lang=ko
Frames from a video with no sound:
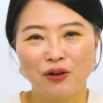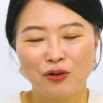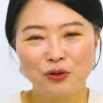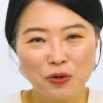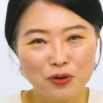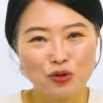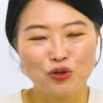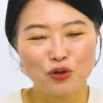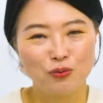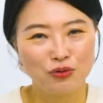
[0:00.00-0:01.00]
어, 응원해
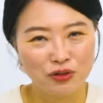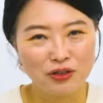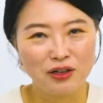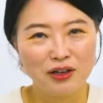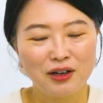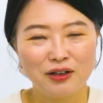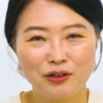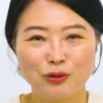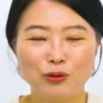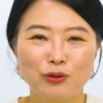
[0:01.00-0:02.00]
주셨던 분들,
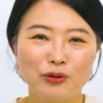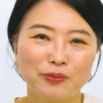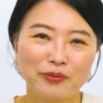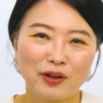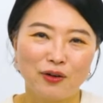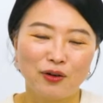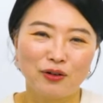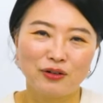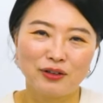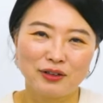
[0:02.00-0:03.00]
그리고
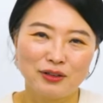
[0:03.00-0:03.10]
어,